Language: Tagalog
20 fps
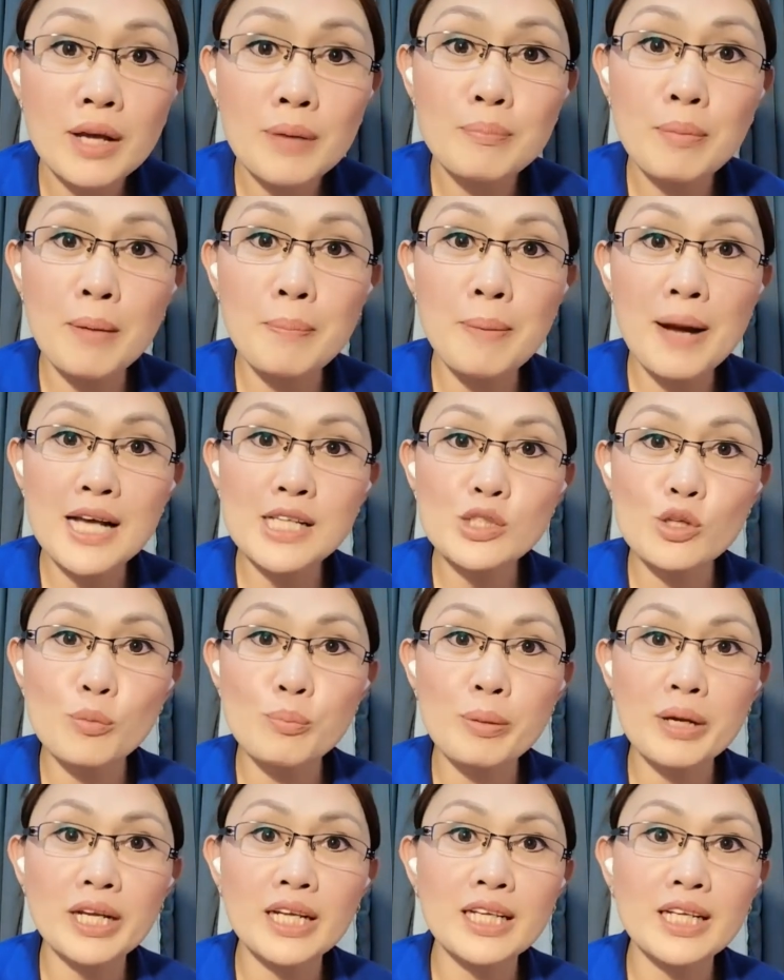papasok
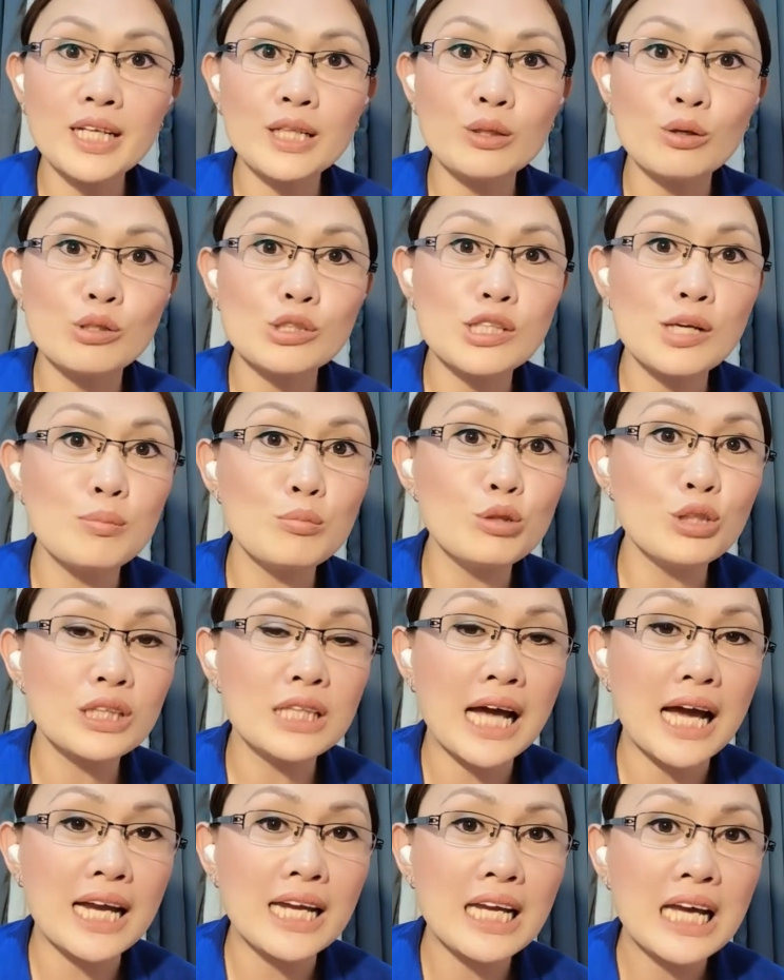pa rin ito sa
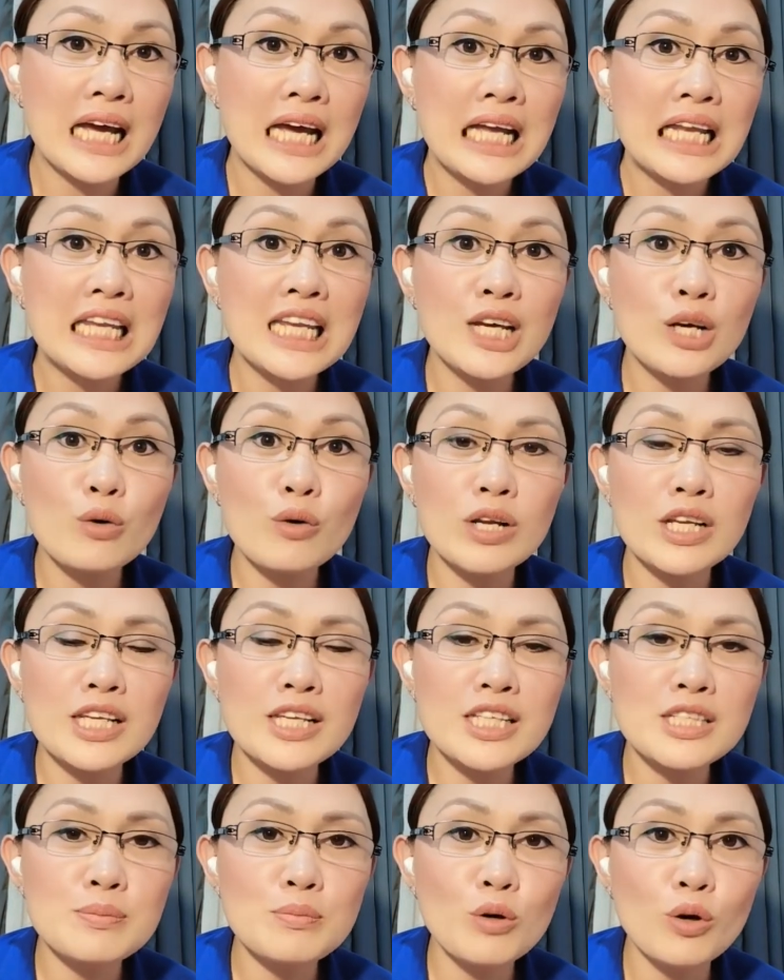
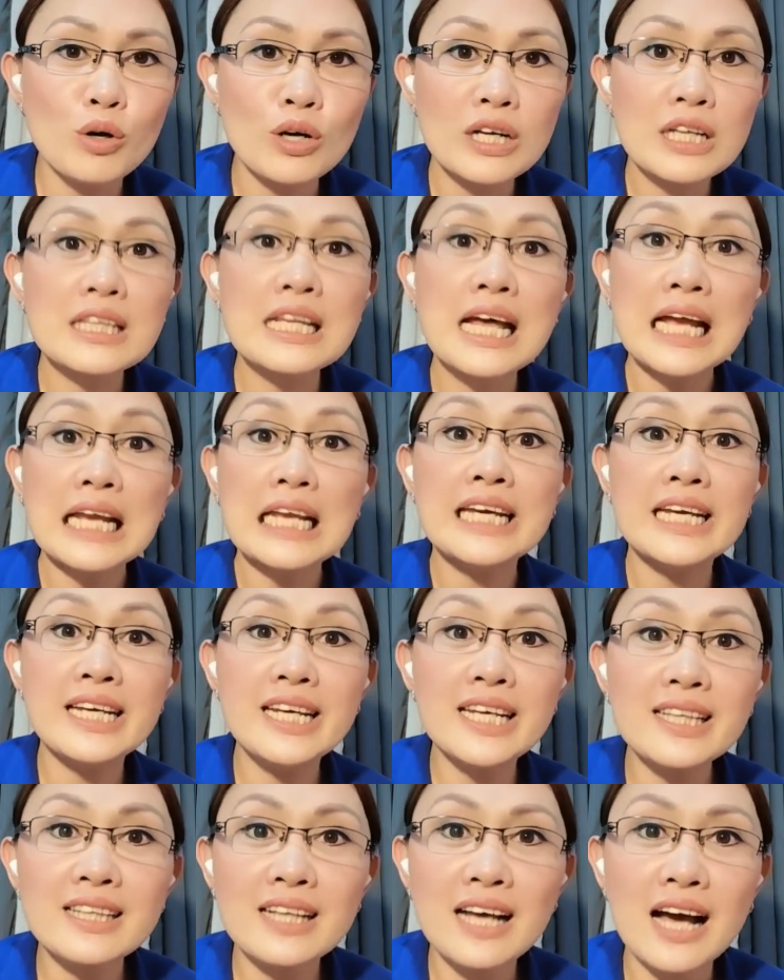multilingualismo dahil
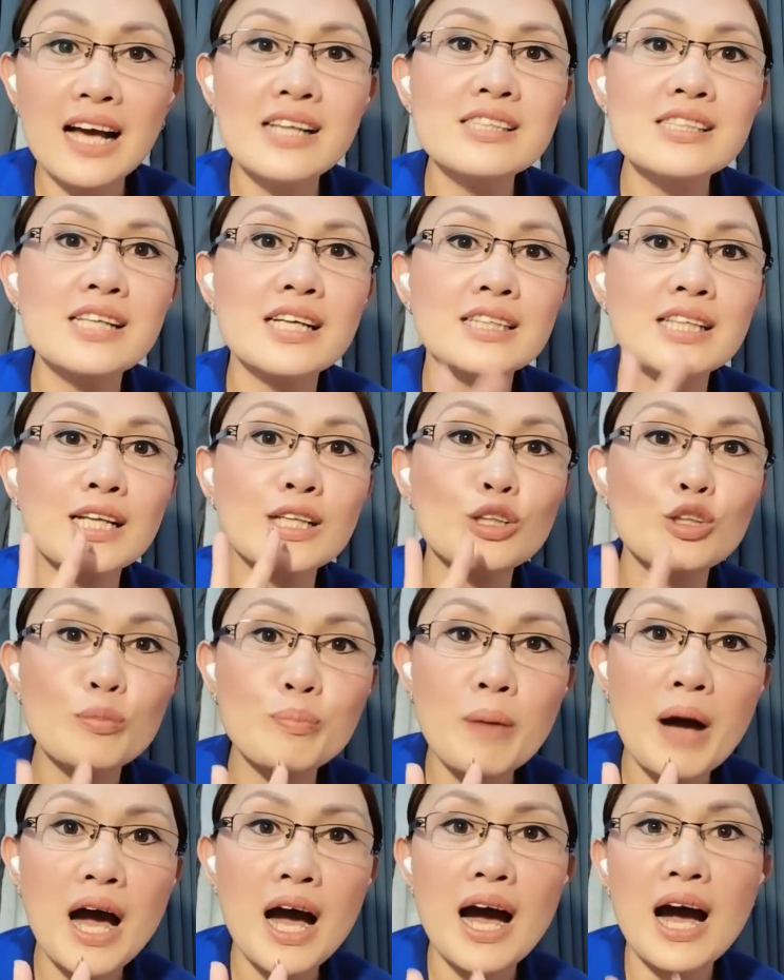higit nga sa tatlo
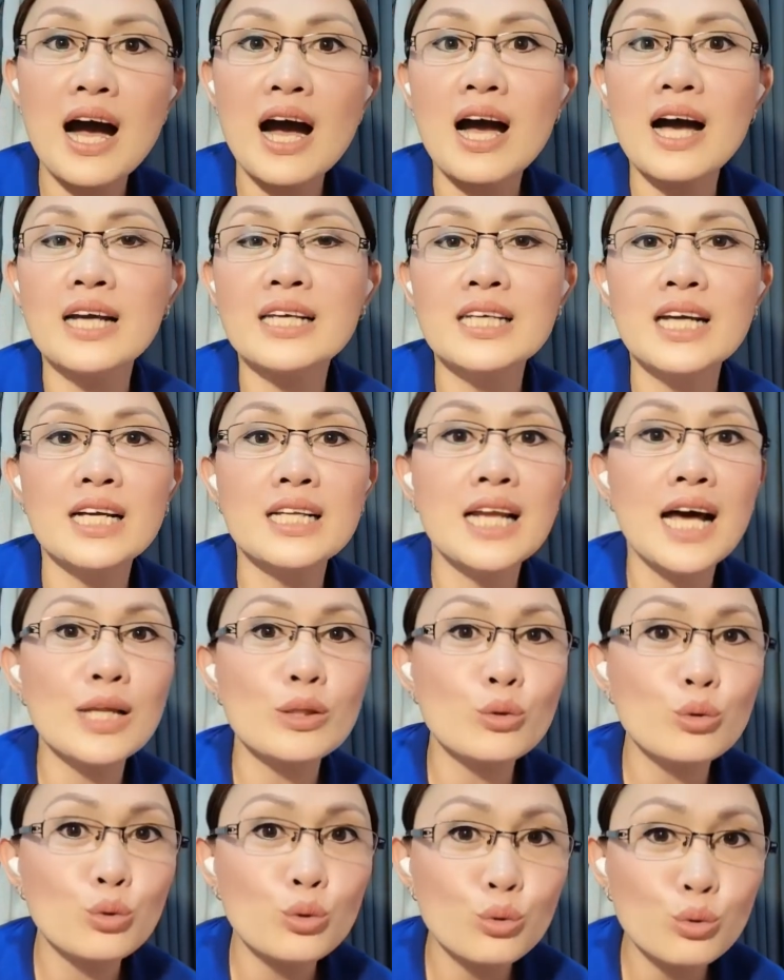pa ang kanyang
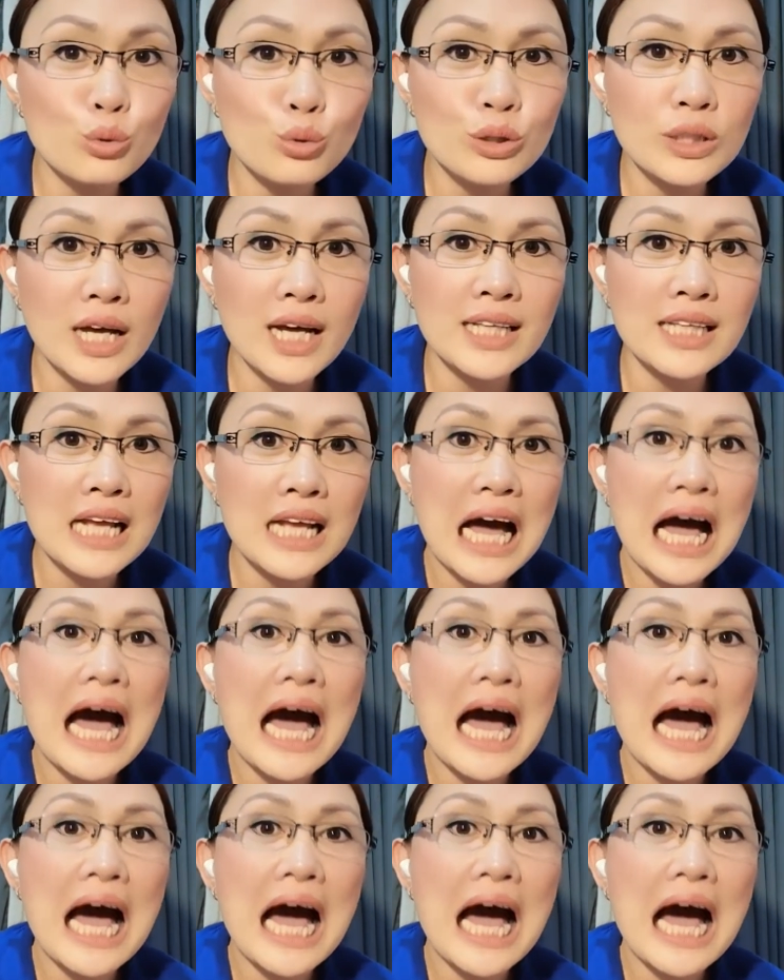natututunan